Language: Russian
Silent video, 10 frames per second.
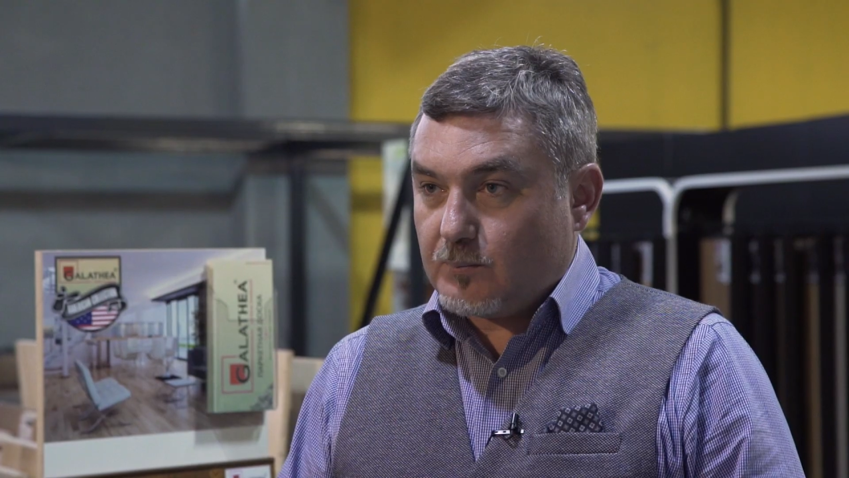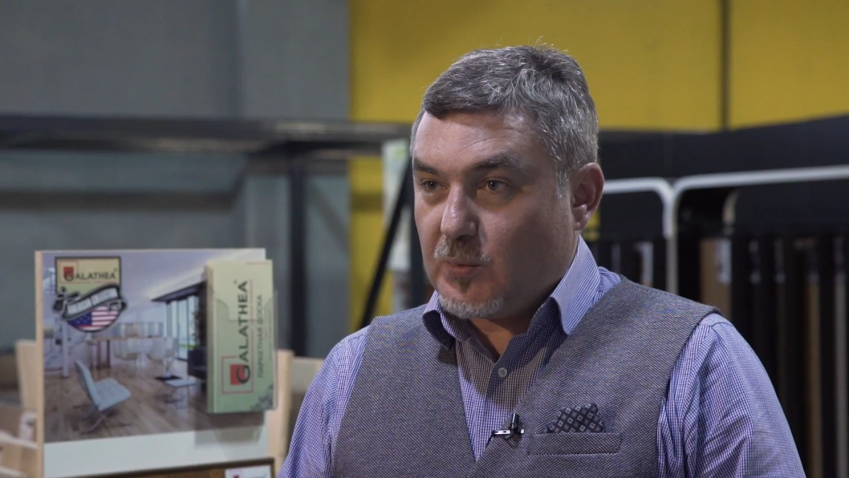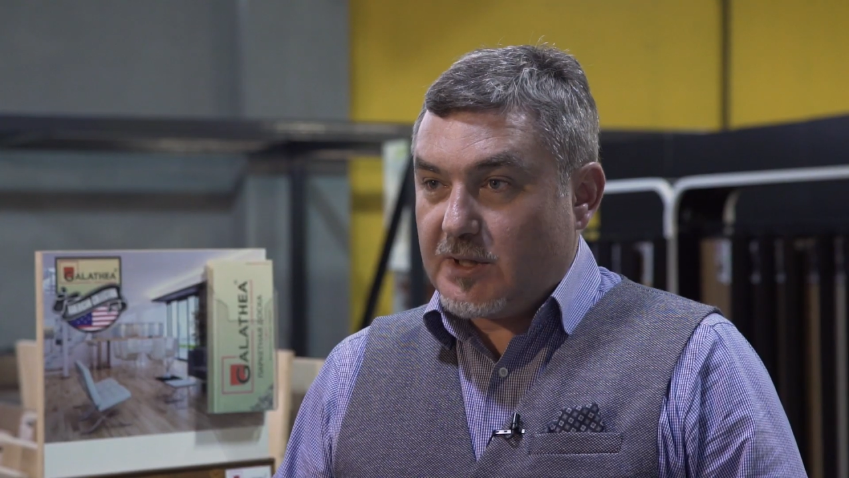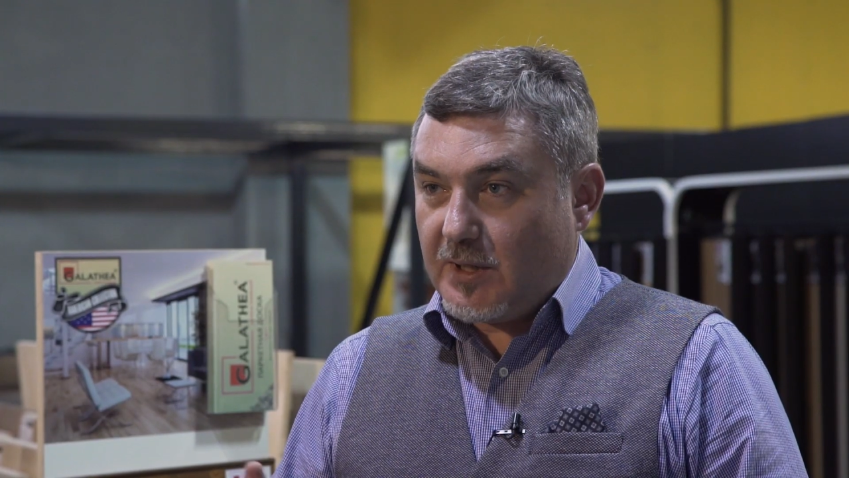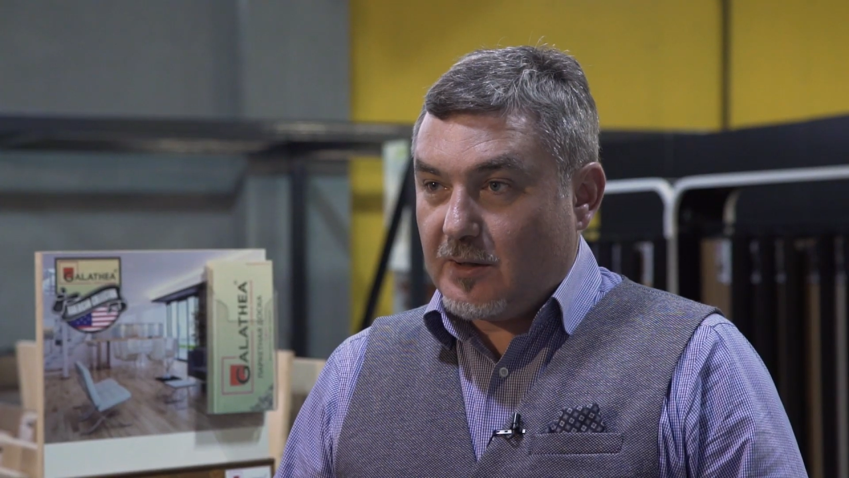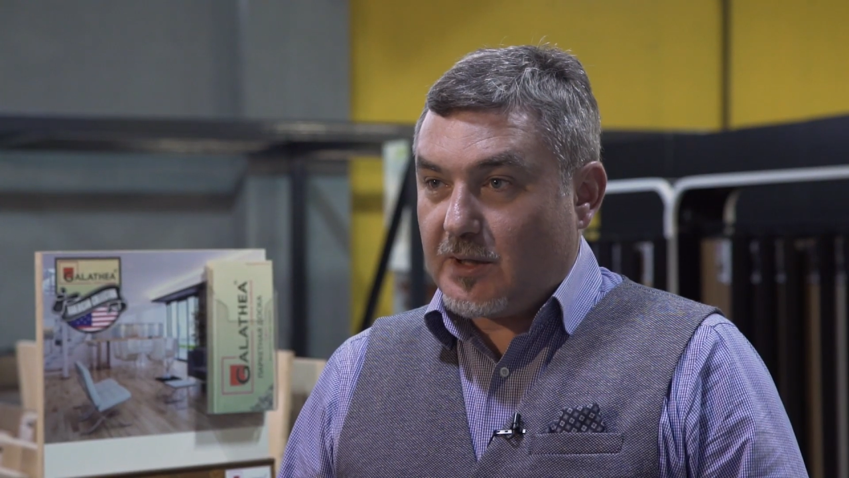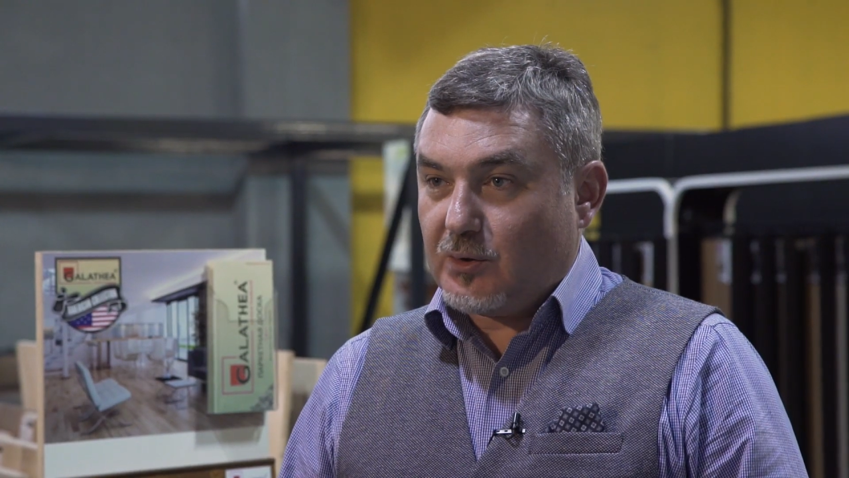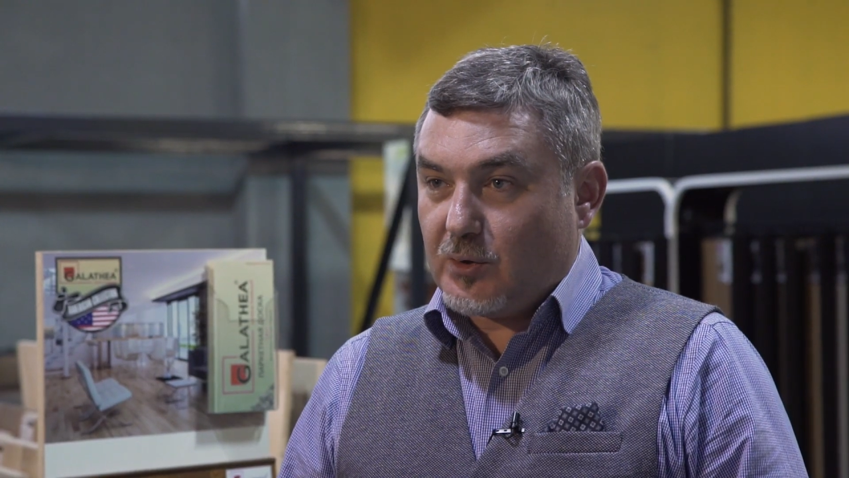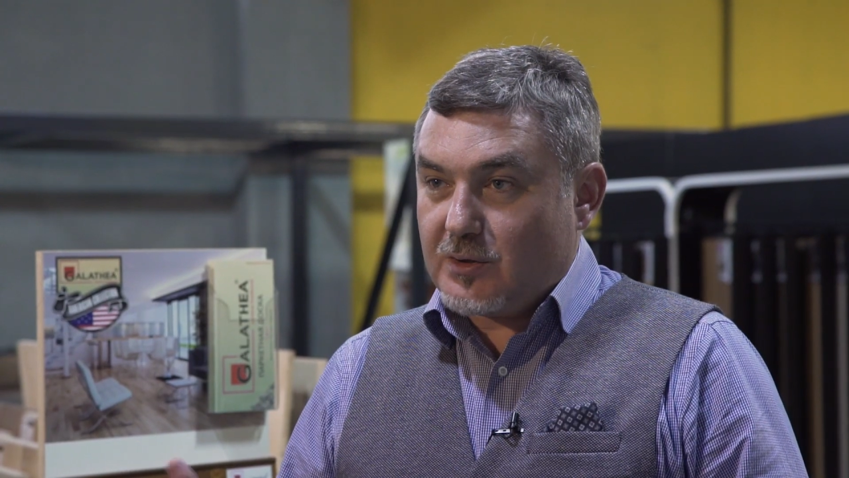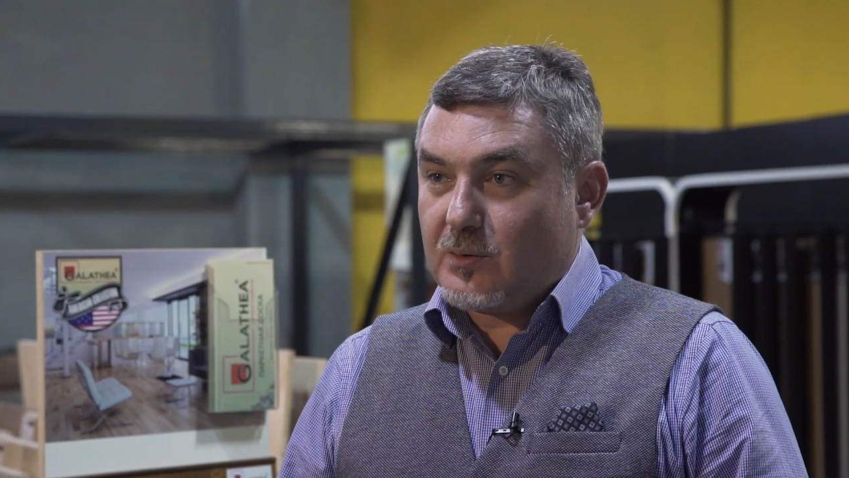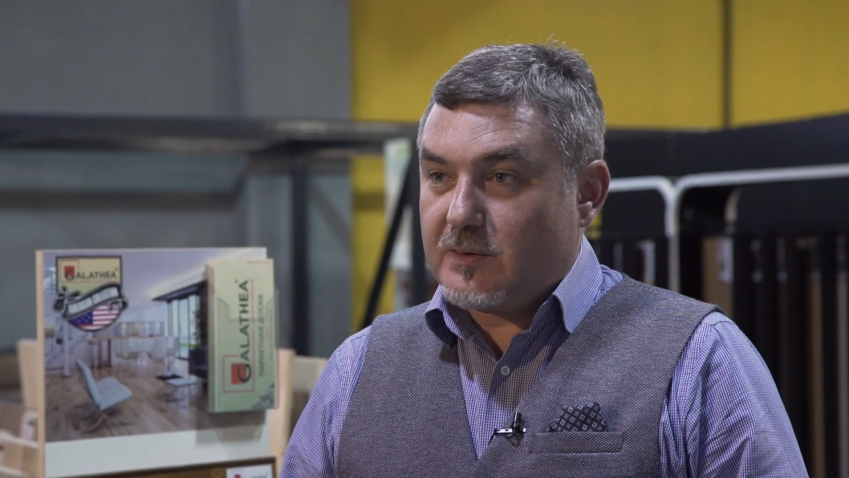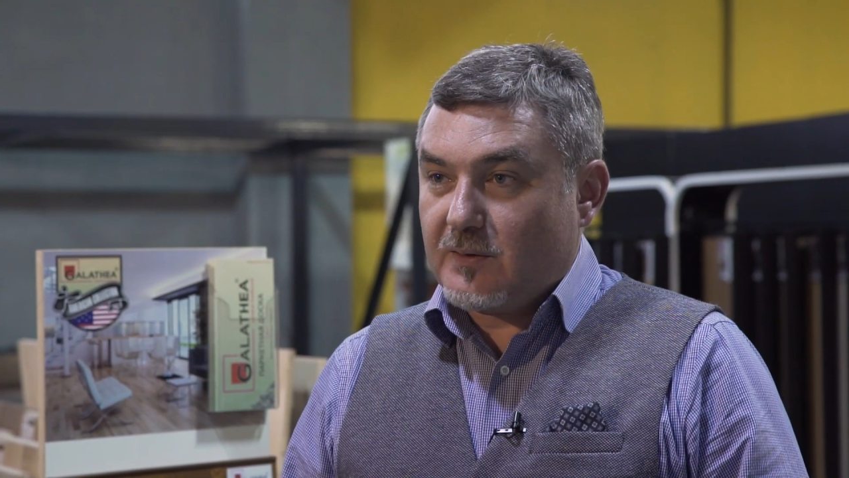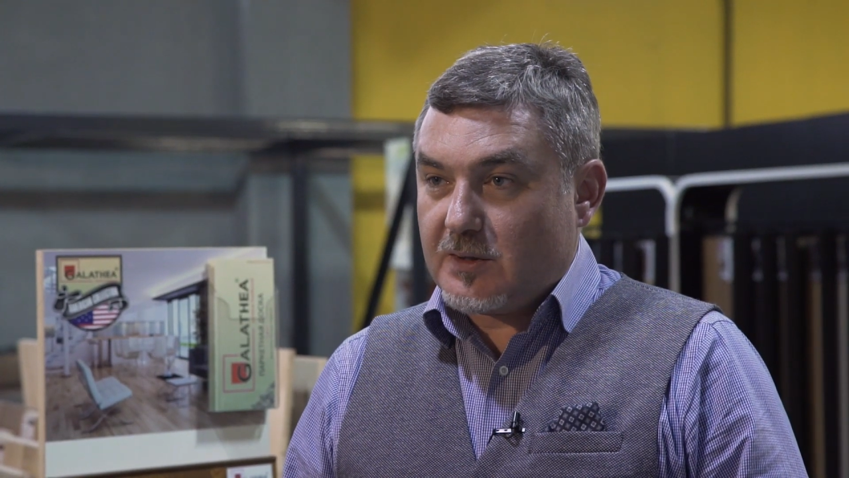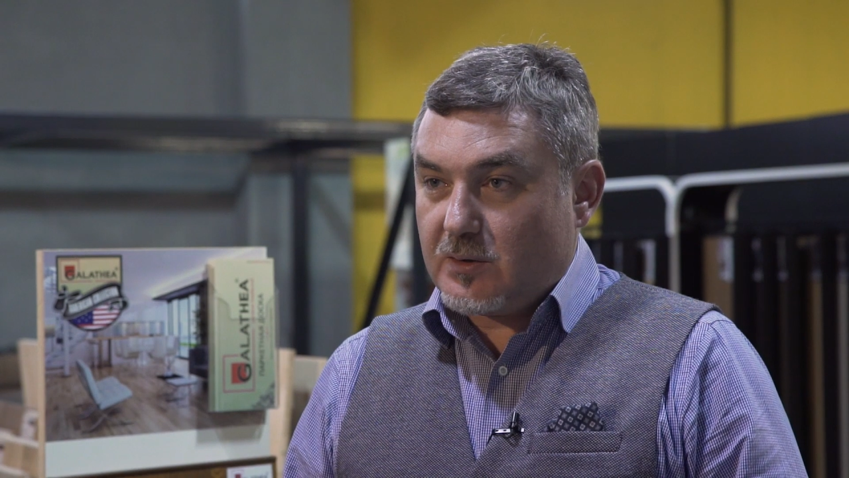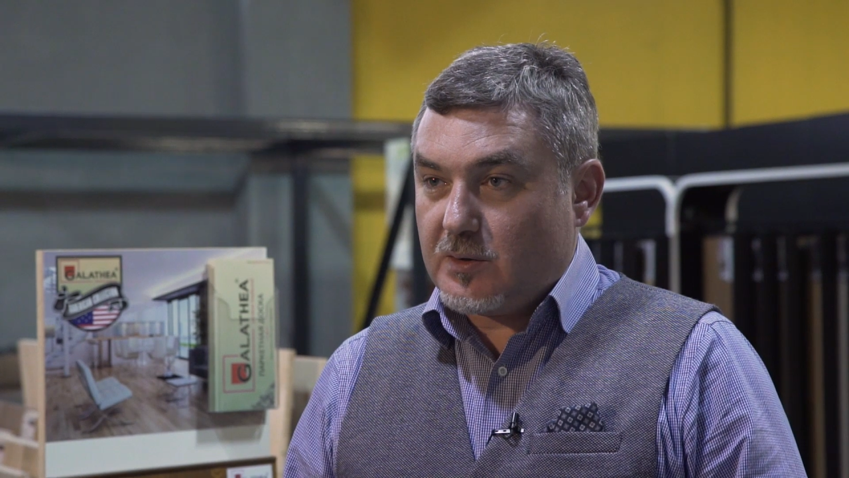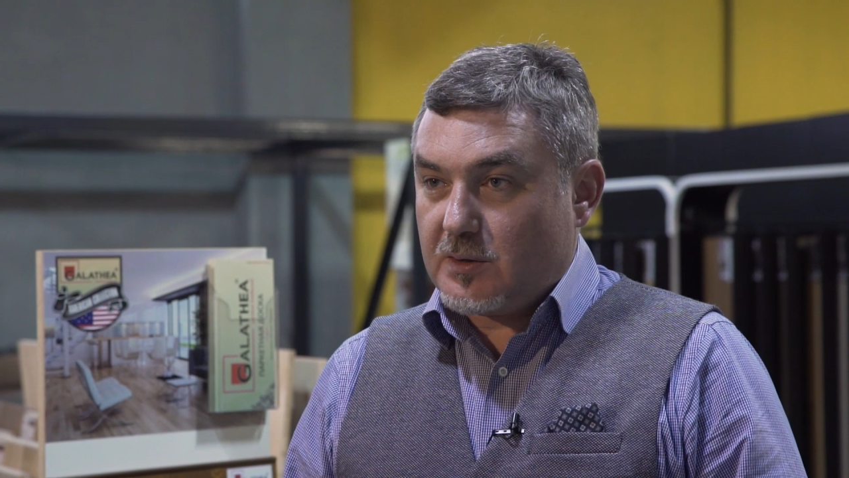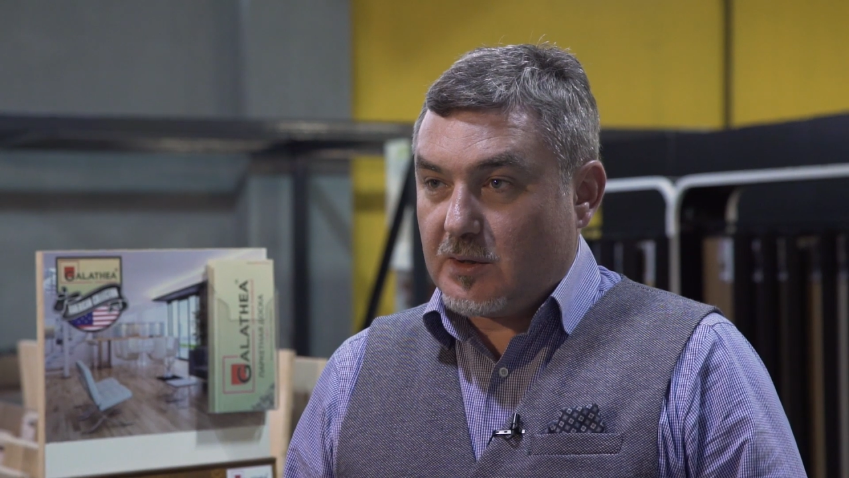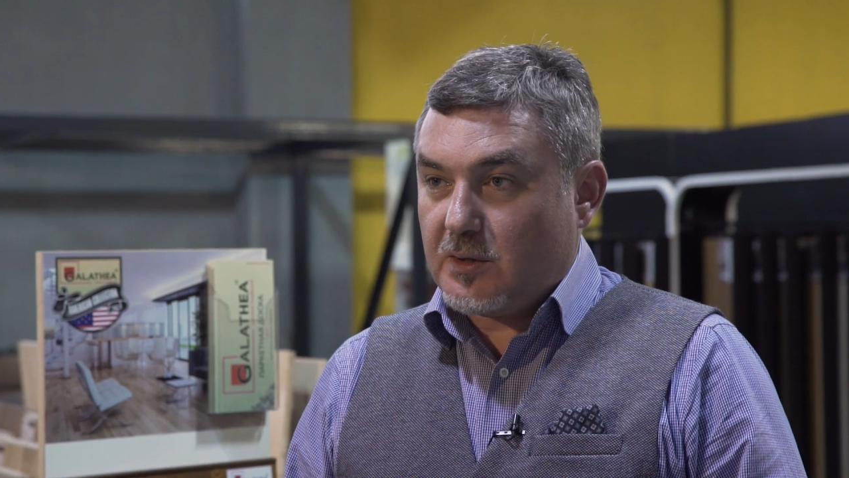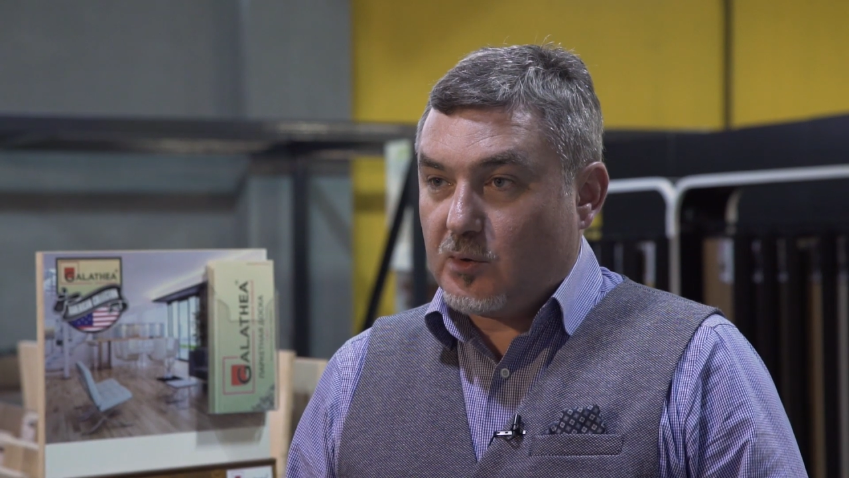материал, который искусственно созданный,